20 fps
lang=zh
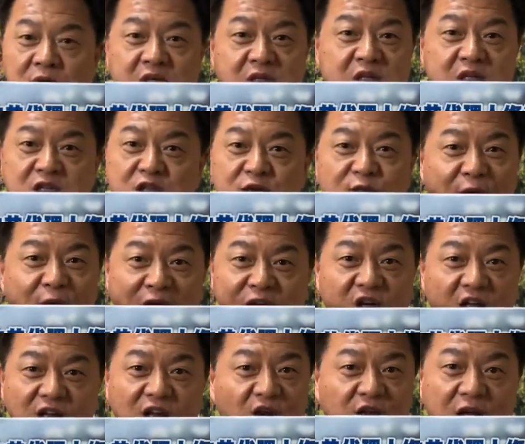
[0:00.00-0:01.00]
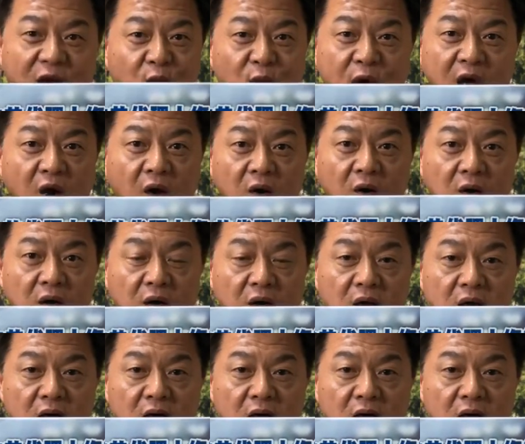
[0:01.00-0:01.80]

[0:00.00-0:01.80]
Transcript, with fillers: 是司法检调单位哦，